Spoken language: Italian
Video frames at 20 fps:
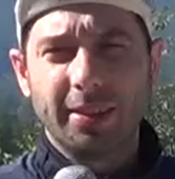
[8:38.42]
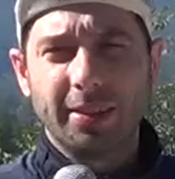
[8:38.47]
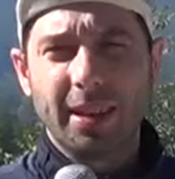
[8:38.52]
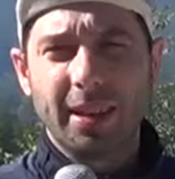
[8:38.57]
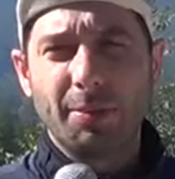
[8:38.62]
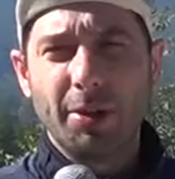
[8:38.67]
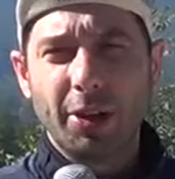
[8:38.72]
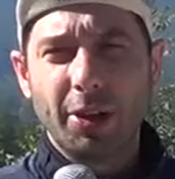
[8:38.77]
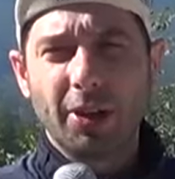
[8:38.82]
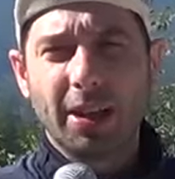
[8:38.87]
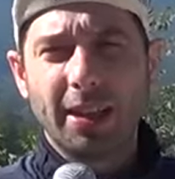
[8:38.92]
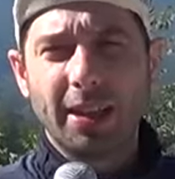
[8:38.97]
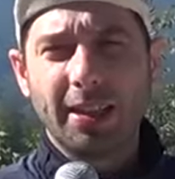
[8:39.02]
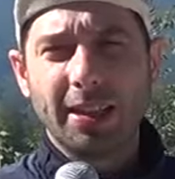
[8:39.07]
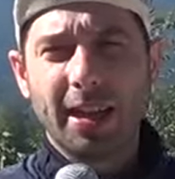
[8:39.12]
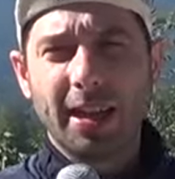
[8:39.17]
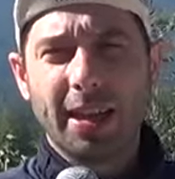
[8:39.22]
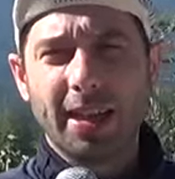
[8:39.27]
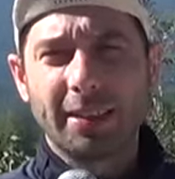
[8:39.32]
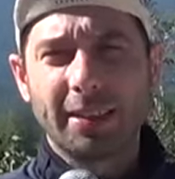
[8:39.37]
Siamo in
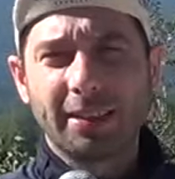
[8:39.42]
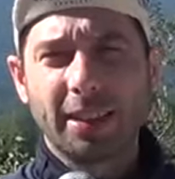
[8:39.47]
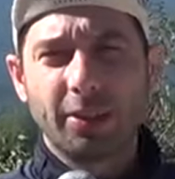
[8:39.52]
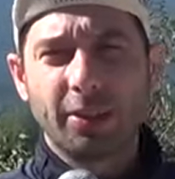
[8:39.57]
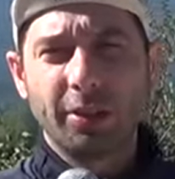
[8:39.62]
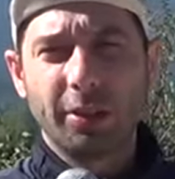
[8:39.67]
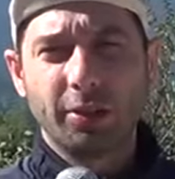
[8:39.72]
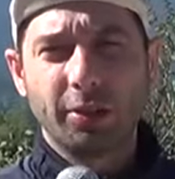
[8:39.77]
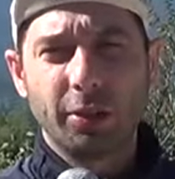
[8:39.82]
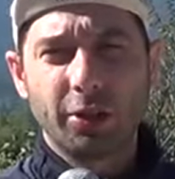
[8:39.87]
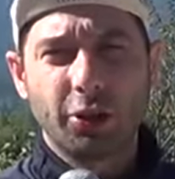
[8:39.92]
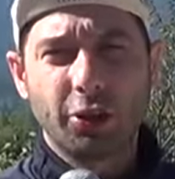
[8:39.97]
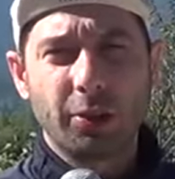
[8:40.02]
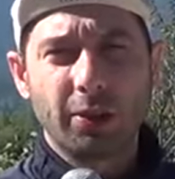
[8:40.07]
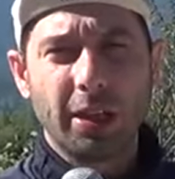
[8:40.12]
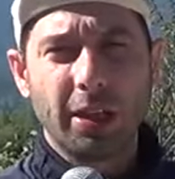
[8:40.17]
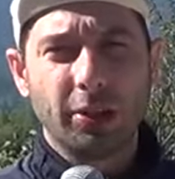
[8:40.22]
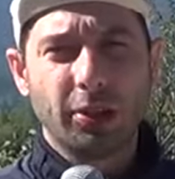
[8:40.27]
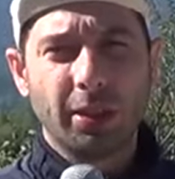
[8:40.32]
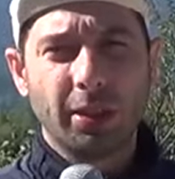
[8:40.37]
località Castello di Sorci,
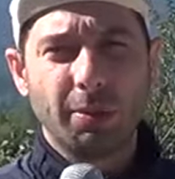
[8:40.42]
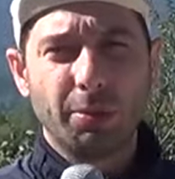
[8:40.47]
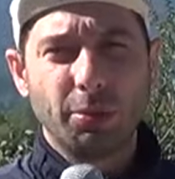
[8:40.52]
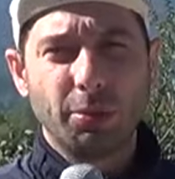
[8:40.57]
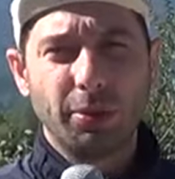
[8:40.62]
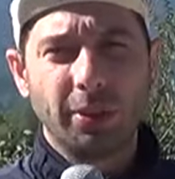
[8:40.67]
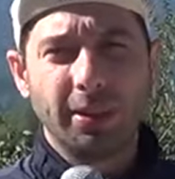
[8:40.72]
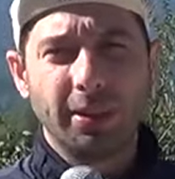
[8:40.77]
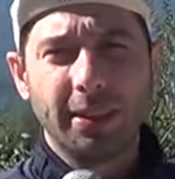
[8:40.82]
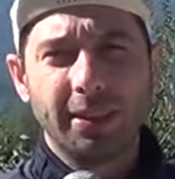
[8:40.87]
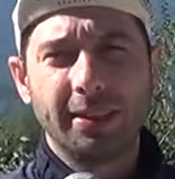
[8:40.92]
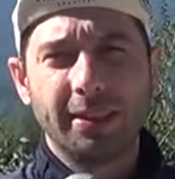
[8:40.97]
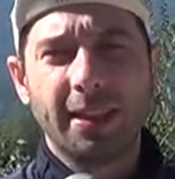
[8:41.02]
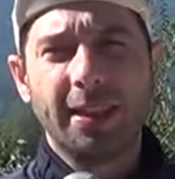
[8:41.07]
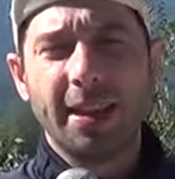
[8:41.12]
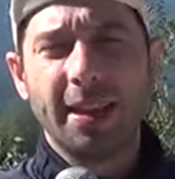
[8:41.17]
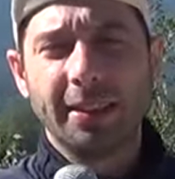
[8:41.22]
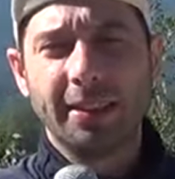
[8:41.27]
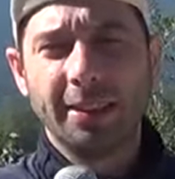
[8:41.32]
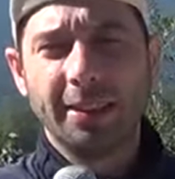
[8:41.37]
un altro dei punti
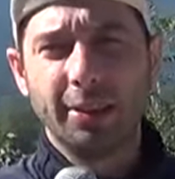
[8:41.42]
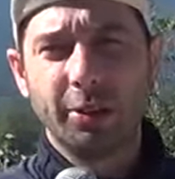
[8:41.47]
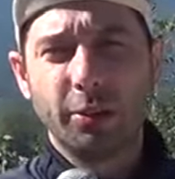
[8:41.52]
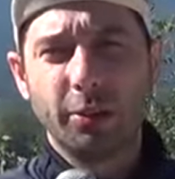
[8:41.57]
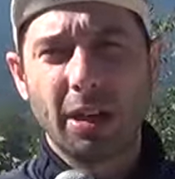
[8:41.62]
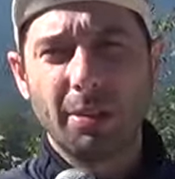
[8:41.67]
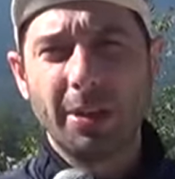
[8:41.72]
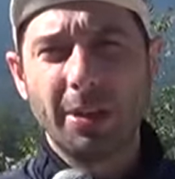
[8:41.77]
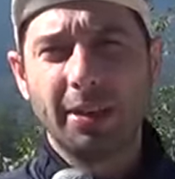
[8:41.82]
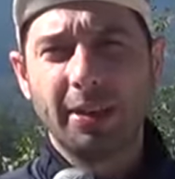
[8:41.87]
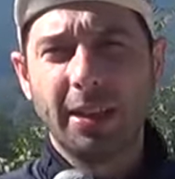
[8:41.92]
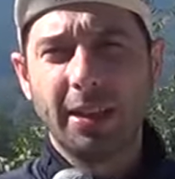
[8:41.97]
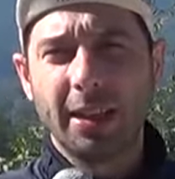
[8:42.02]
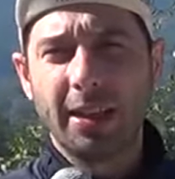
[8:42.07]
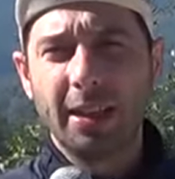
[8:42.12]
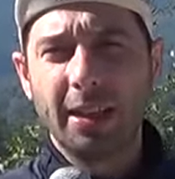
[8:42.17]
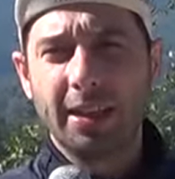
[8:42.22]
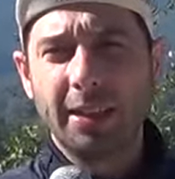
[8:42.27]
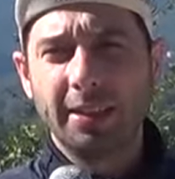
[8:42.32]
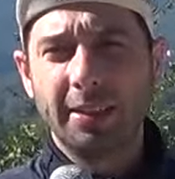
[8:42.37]
salienti sicuramente
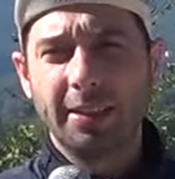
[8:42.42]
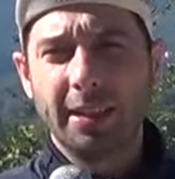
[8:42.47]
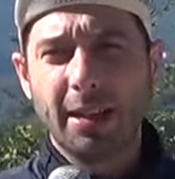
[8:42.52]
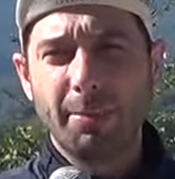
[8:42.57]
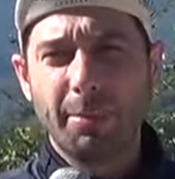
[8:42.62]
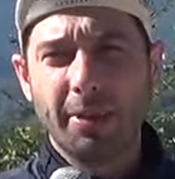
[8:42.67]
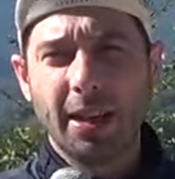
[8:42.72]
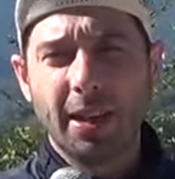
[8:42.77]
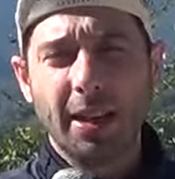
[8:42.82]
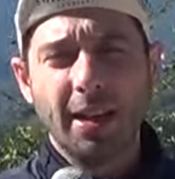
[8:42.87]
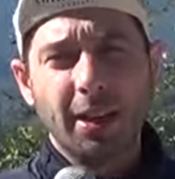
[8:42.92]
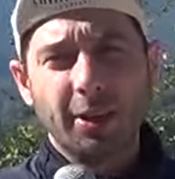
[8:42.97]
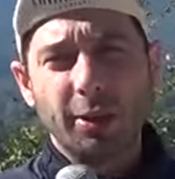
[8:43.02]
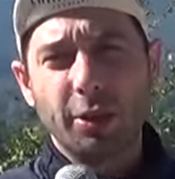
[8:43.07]
dell'Intrepida,